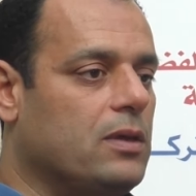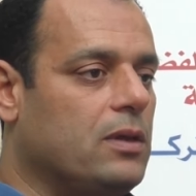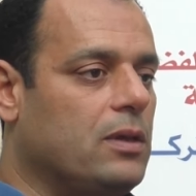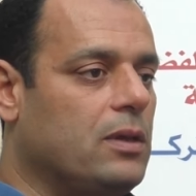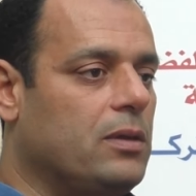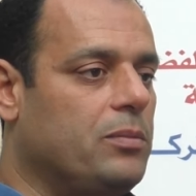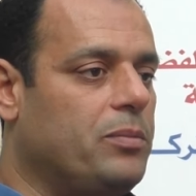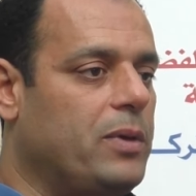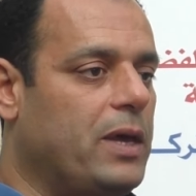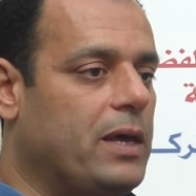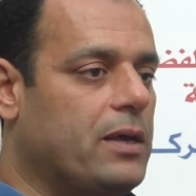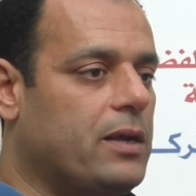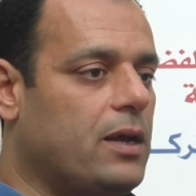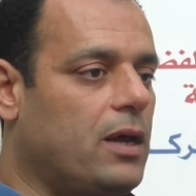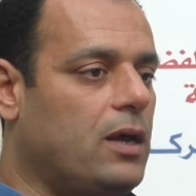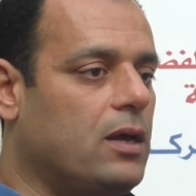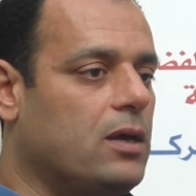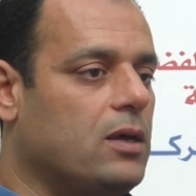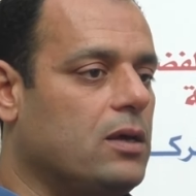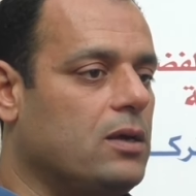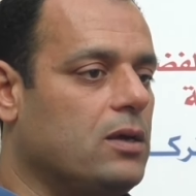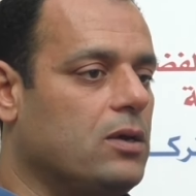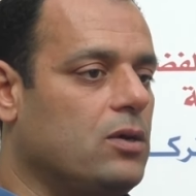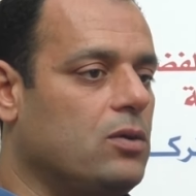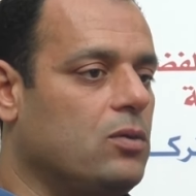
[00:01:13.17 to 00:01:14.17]

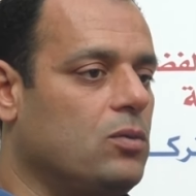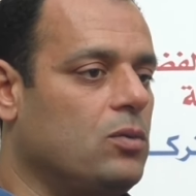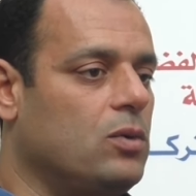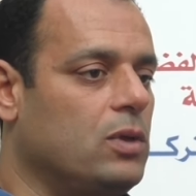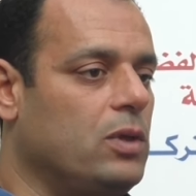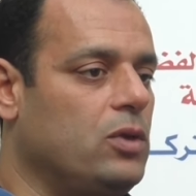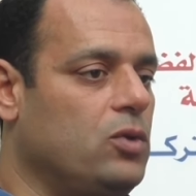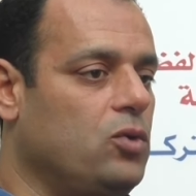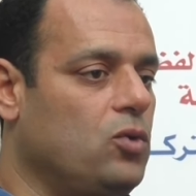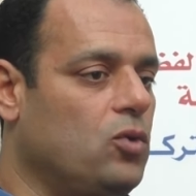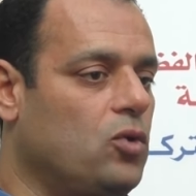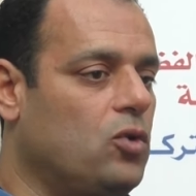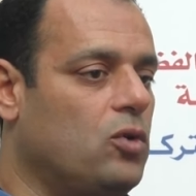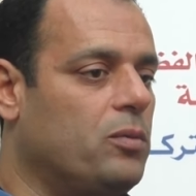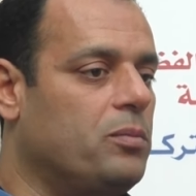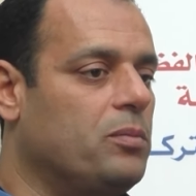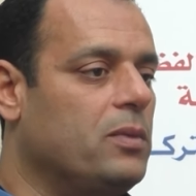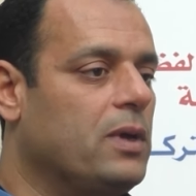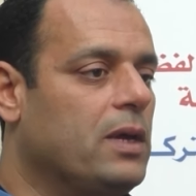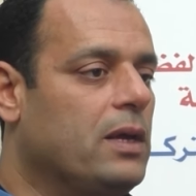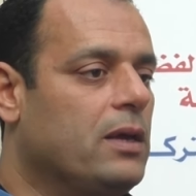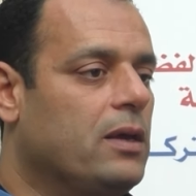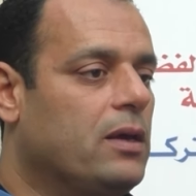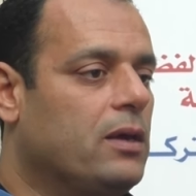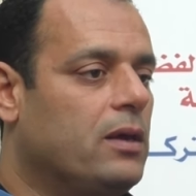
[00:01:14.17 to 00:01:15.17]
البارح واليوم
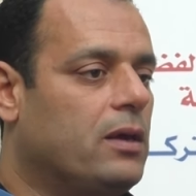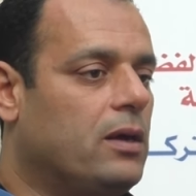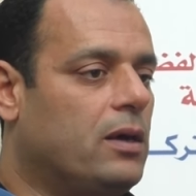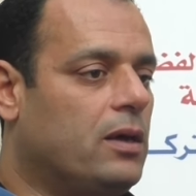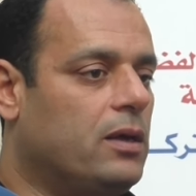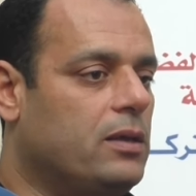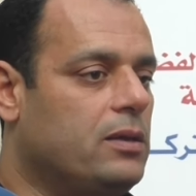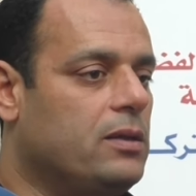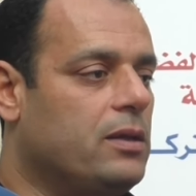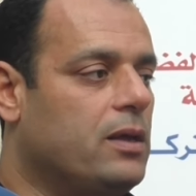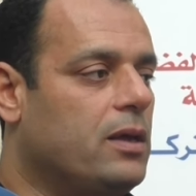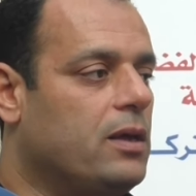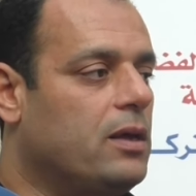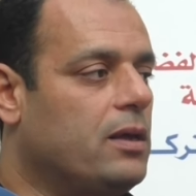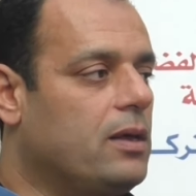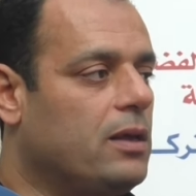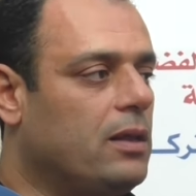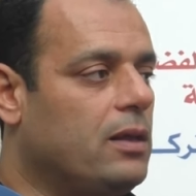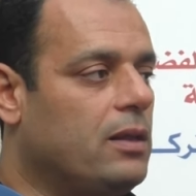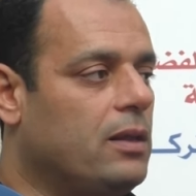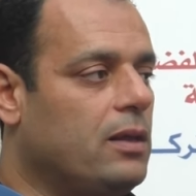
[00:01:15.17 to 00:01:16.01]
عندنا